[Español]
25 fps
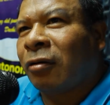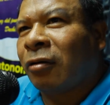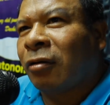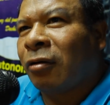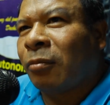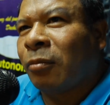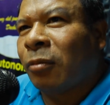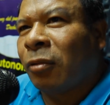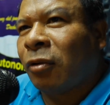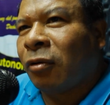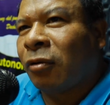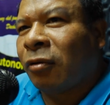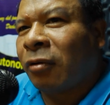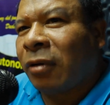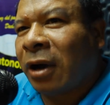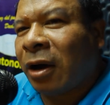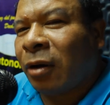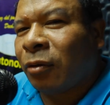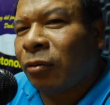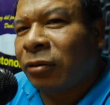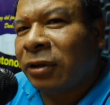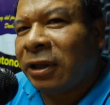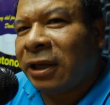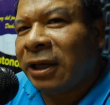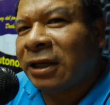como
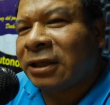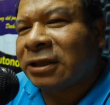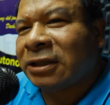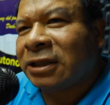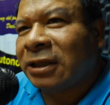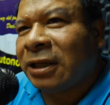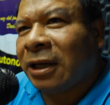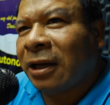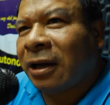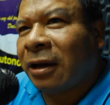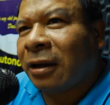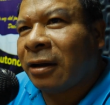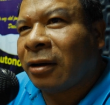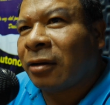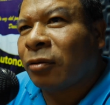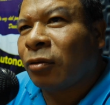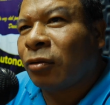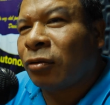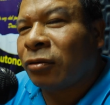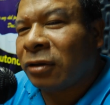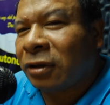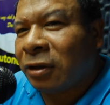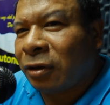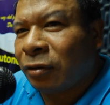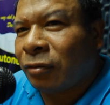audiencia
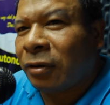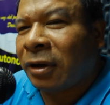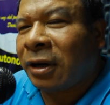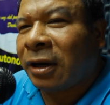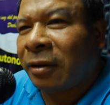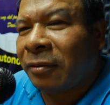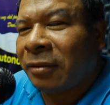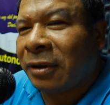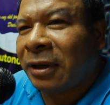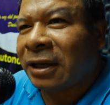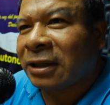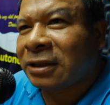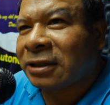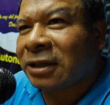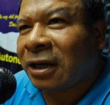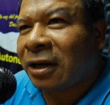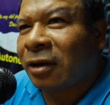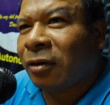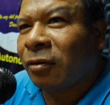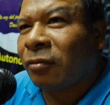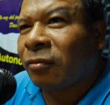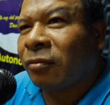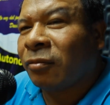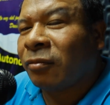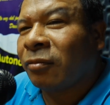continua la Viena
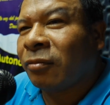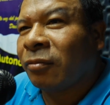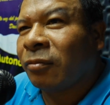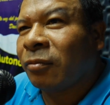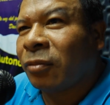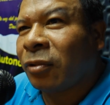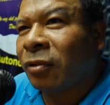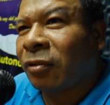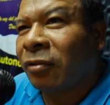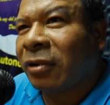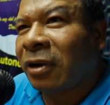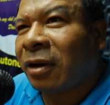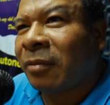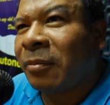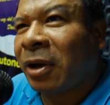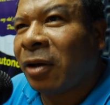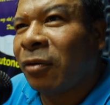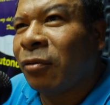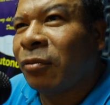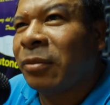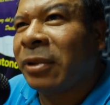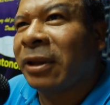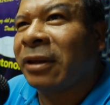Chanaun, programa